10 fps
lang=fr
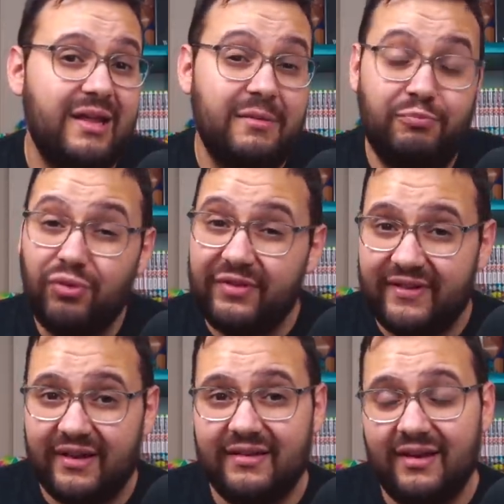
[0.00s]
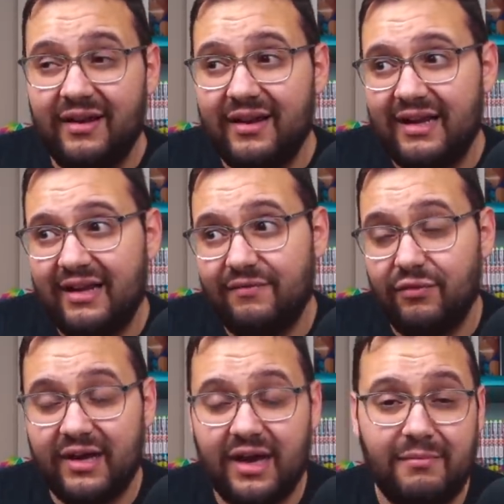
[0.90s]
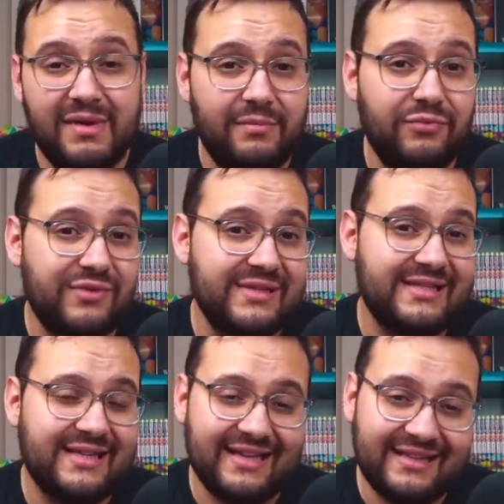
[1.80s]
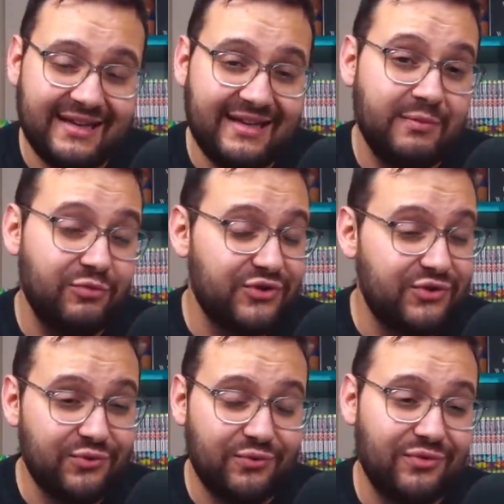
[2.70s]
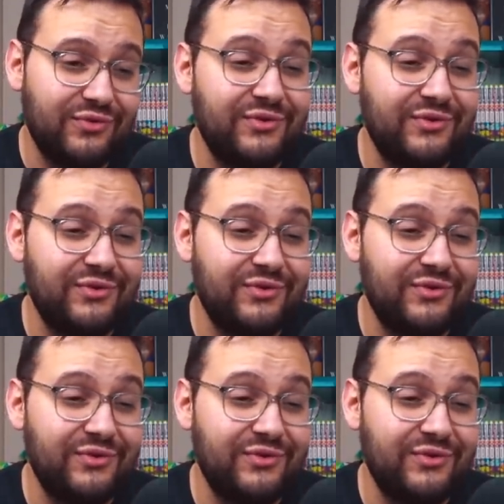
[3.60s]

et pour certains, elle évoquera même une certaine émotion